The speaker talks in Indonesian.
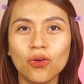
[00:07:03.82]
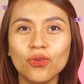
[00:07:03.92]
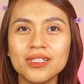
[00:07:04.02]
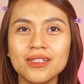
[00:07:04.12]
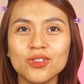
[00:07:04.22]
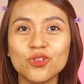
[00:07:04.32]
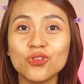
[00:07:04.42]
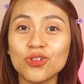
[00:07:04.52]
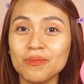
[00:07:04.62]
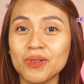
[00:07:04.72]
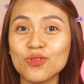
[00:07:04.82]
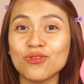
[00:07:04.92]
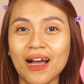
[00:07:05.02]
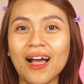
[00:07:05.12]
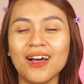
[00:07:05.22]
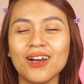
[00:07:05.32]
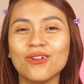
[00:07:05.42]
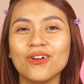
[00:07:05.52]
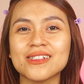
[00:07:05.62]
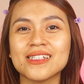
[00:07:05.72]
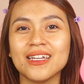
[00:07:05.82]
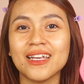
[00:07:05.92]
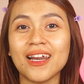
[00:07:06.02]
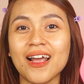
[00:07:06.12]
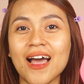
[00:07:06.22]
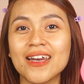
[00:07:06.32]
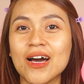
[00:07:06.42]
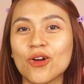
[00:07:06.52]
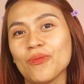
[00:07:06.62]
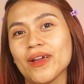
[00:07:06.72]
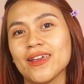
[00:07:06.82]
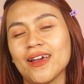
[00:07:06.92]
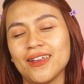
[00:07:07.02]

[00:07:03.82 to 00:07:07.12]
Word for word: gue sih jujur lebih suka kalau skincare yang ada aromanya